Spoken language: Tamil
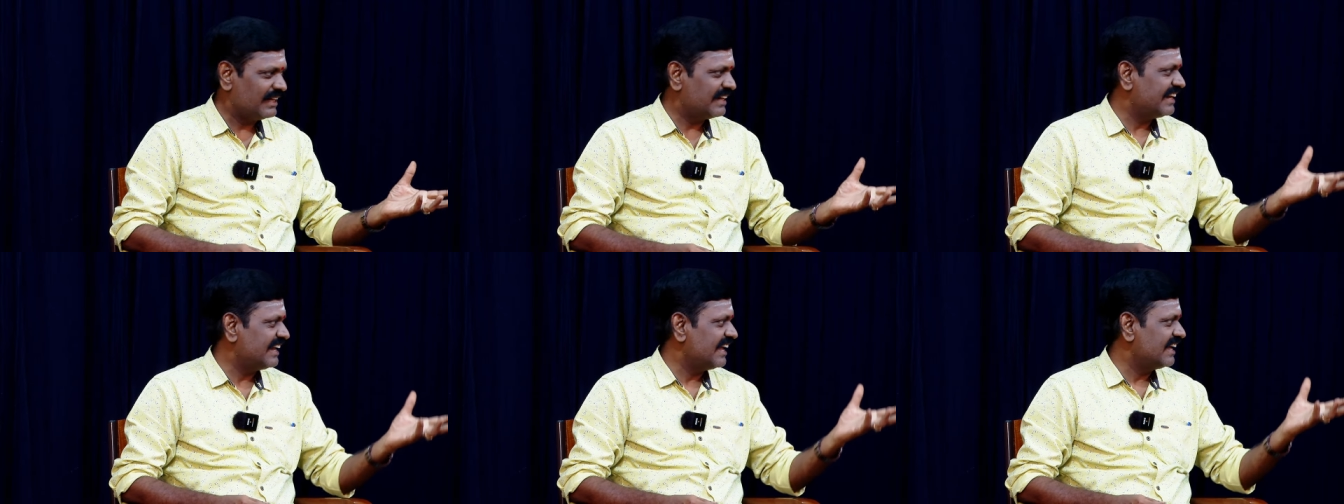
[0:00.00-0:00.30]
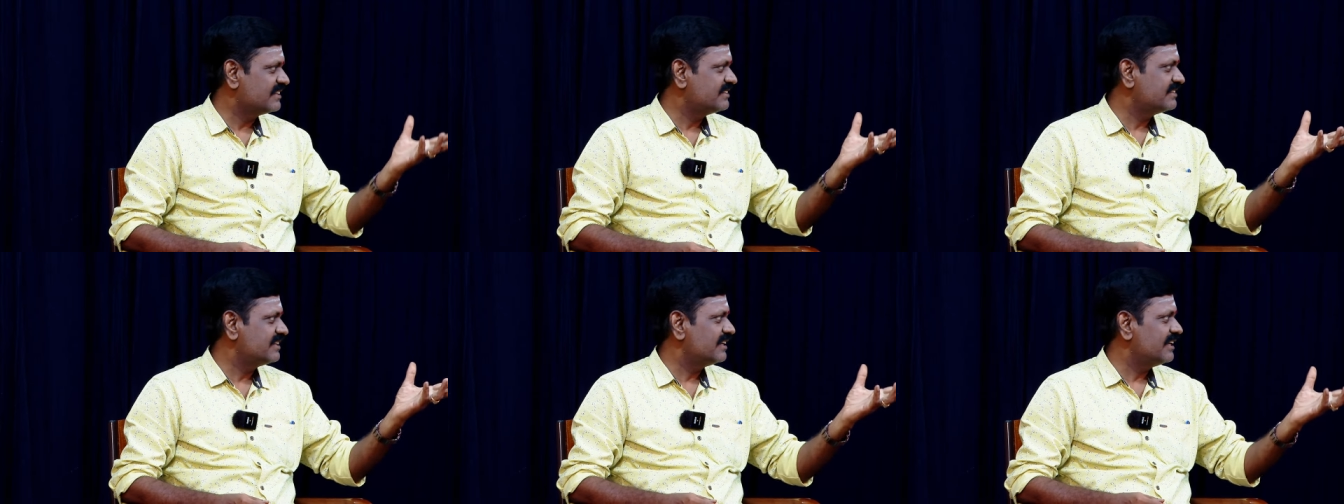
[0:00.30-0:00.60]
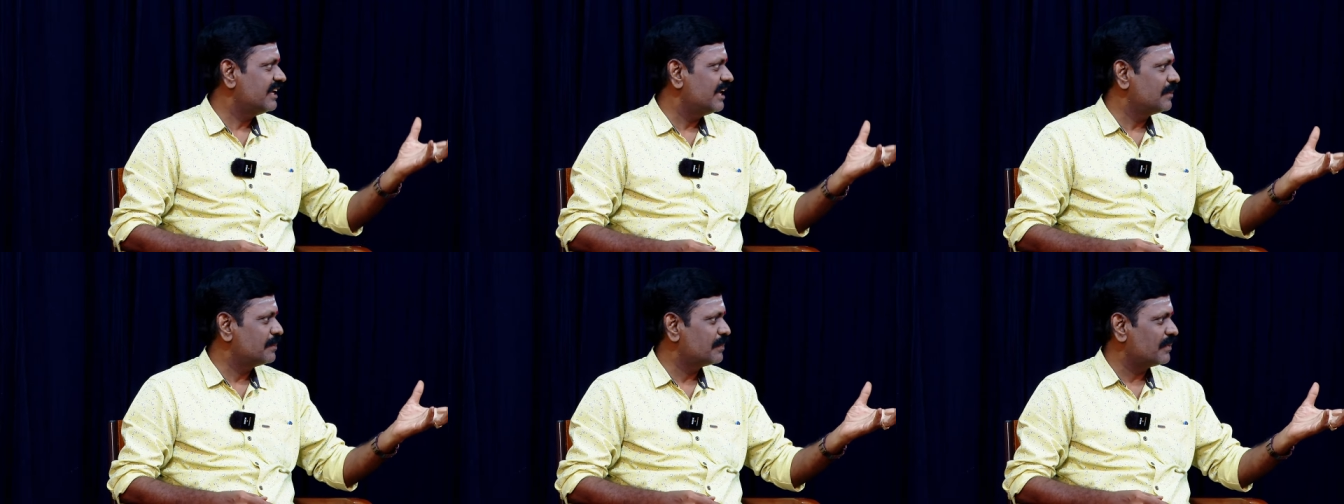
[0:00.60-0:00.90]
ரியாக்ஷன்
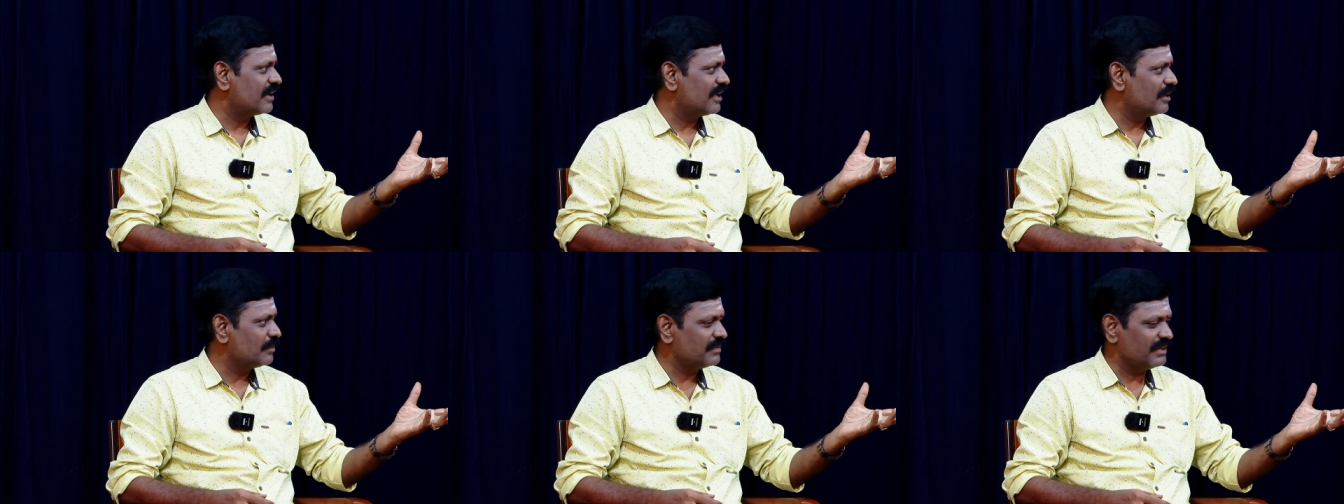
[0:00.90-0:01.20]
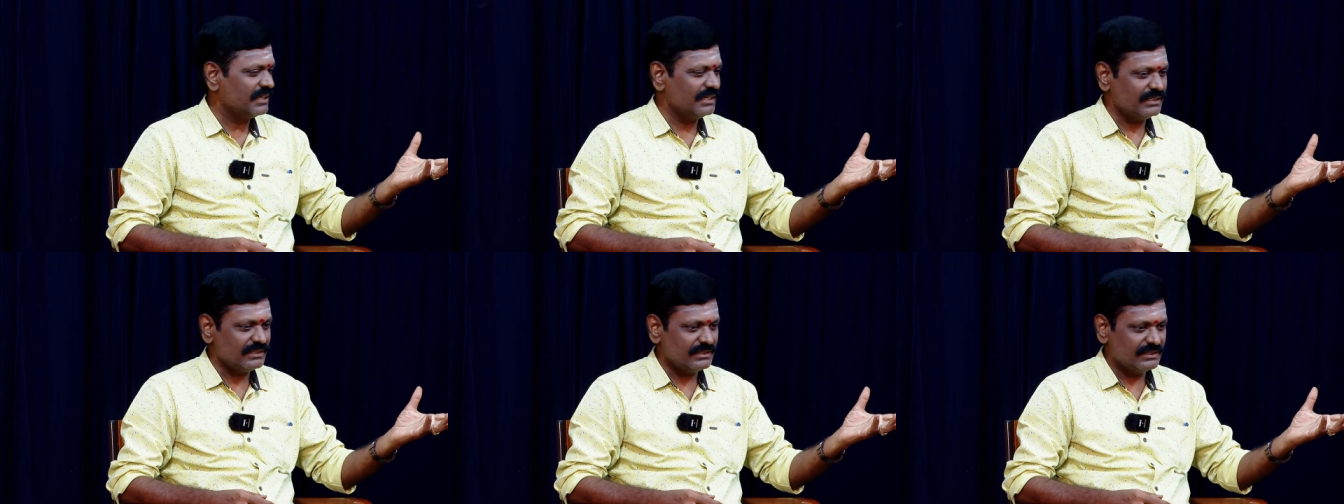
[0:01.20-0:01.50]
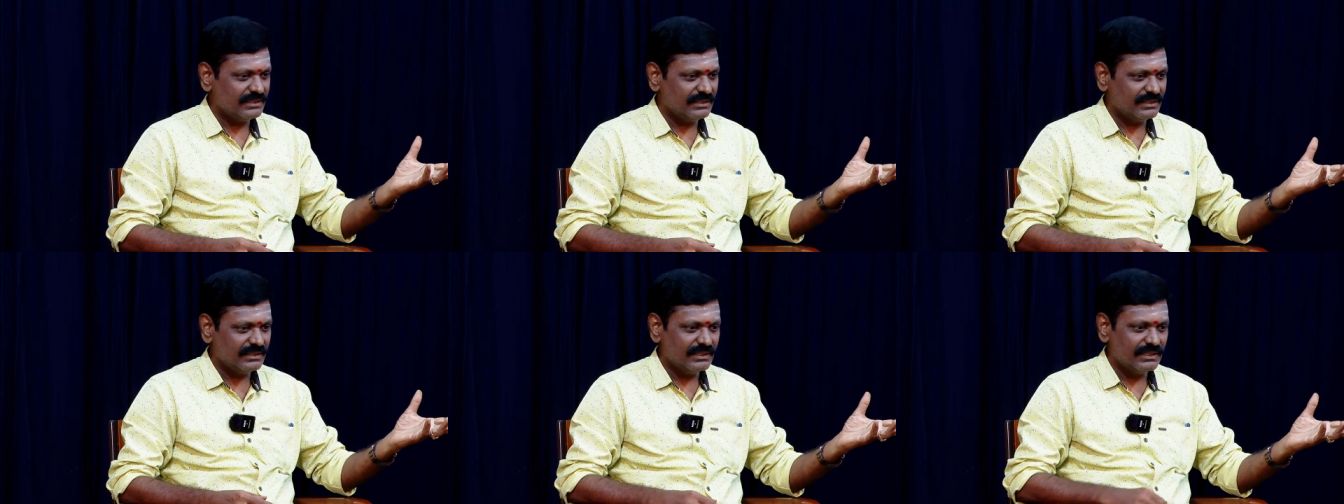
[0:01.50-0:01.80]
ஏற்படாமல்
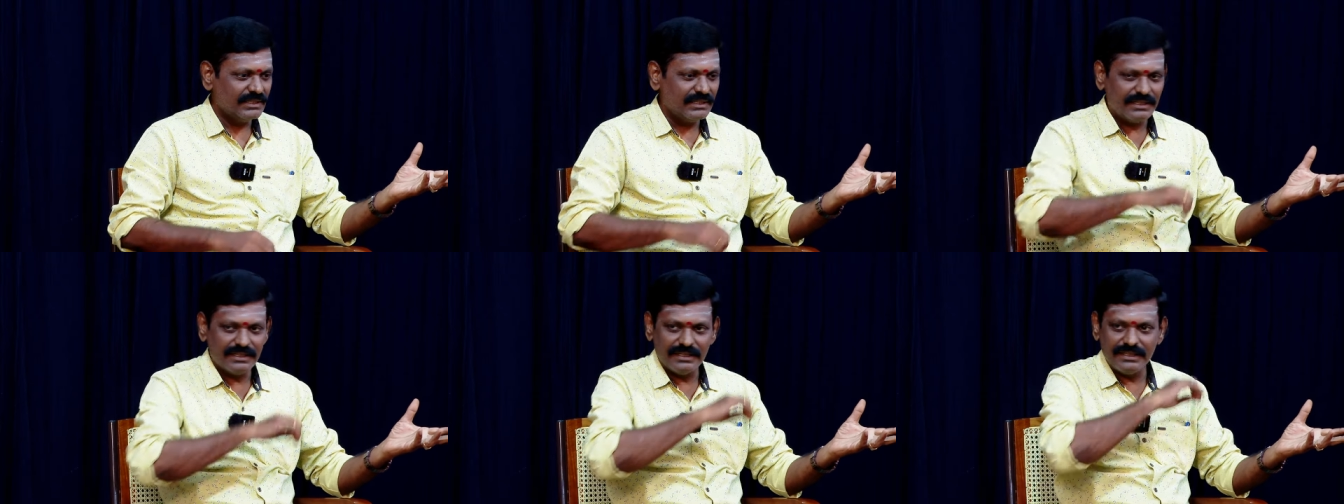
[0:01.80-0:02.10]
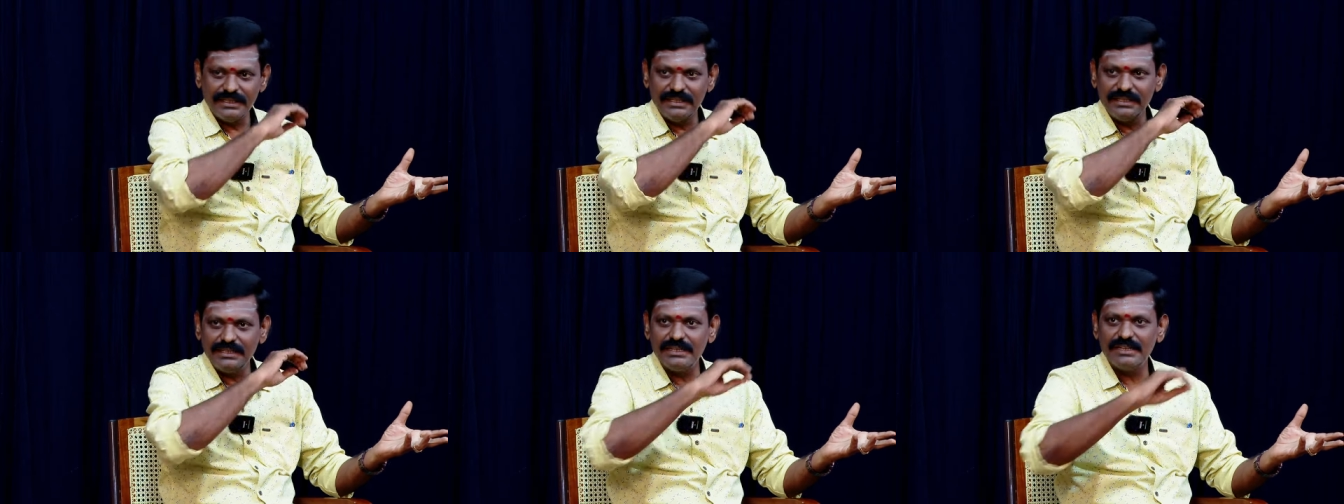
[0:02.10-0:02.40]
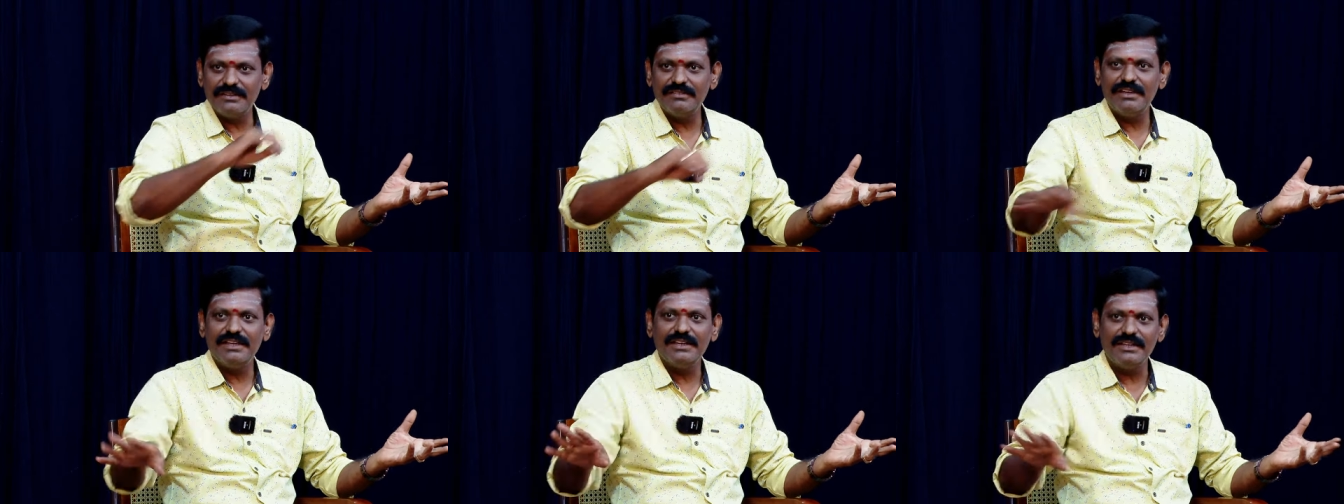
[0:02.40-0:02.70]

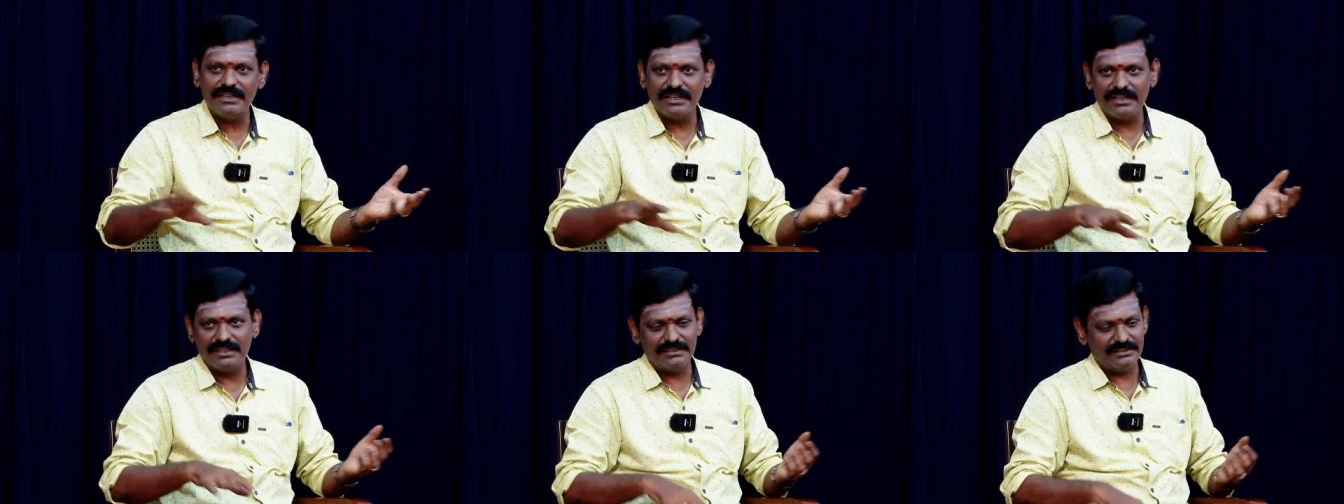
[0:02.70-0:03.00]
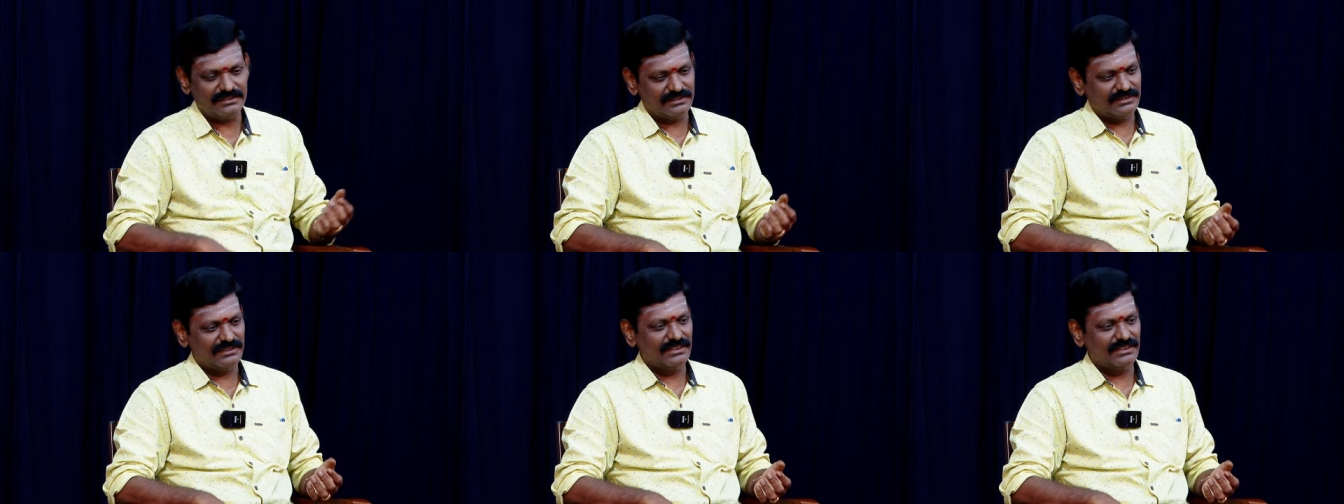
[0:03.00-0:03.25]
இருக்கவே இருக்காது